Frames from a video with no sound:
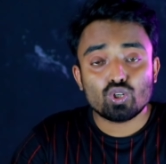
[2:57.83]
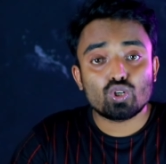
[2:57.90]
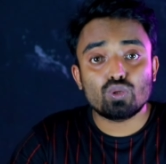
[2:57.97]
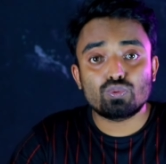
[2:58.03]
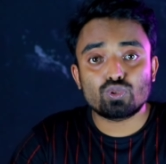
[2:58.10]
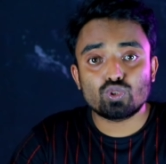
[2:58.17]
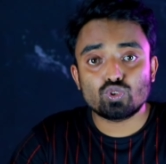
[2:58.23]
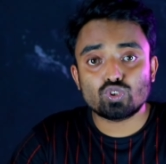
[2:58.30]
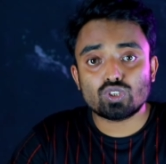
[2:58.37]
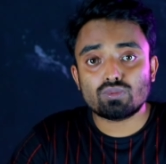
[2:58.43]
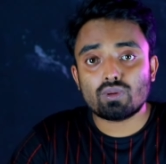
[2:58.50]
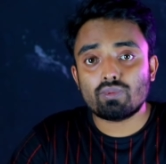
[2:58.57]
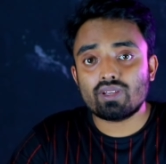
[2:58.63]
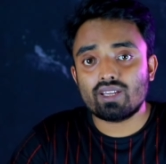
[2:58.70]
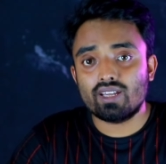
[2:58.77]
খুব
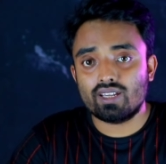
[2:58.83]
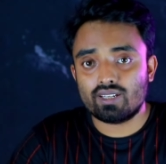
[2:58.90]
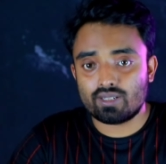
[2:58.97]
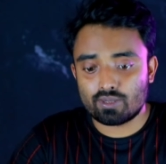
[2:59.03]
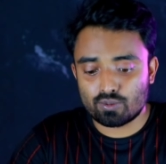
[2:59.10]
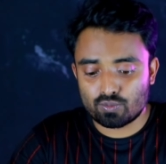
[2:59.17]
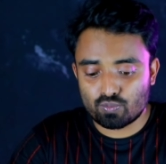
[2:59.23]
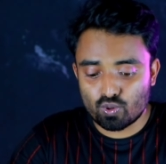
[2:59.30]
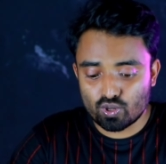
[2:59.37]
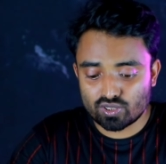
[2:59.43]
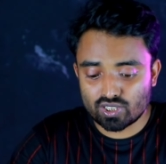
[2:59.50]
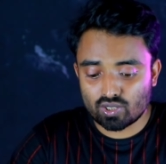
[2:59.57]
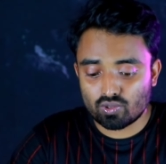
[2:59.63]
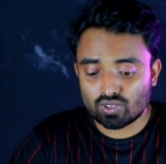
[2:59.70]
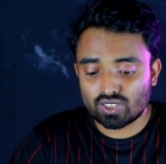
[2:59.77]
সুন্দরভাবে
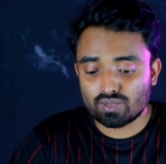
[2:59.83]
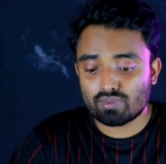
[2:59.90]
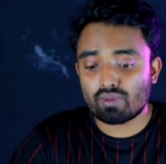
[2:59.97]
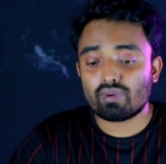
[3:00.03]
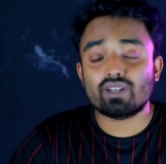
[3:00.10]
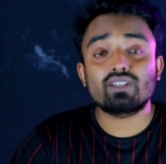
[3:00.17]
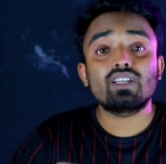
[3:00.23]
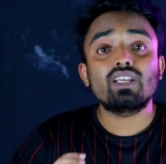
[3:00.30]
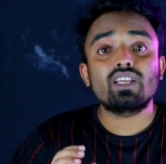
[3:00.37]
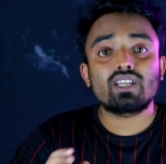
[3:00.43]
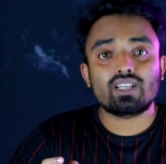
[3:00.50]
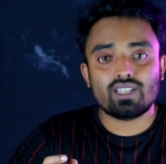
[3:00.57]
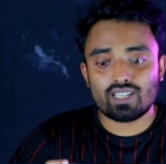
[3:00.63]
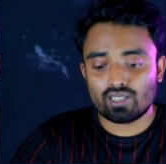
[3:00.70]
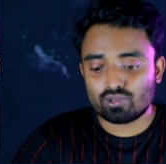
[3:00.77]
পর্চা করতে পারবেন
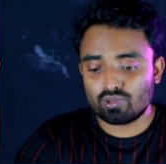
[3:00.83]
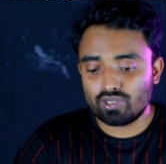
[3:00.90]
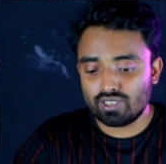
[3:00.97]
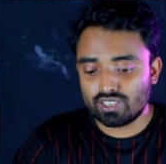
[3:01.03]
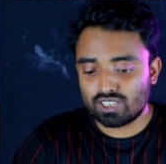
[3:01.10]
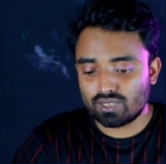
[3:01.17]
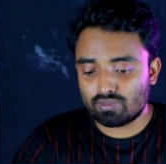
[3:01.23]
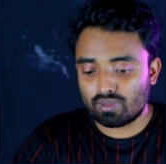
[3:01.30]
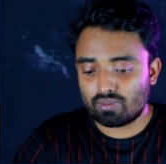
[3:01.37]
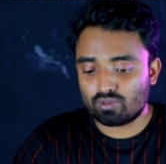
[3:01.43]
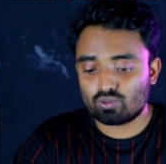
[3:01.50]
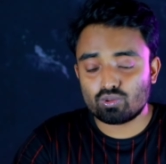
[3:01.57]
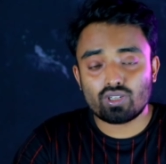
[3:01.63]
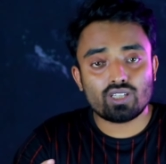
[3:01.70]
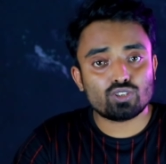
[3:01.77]
ক্লিয়ার করে নিতে পারবেন
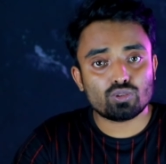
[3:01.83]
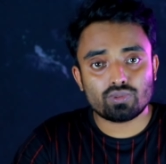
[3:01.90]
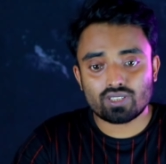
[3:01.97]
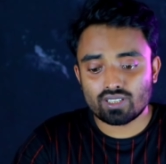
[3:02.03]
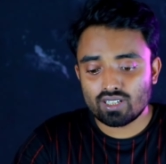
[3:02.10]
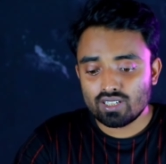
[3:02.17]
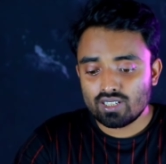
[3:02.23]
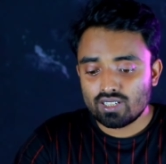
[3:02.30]
তো এই ছবিটা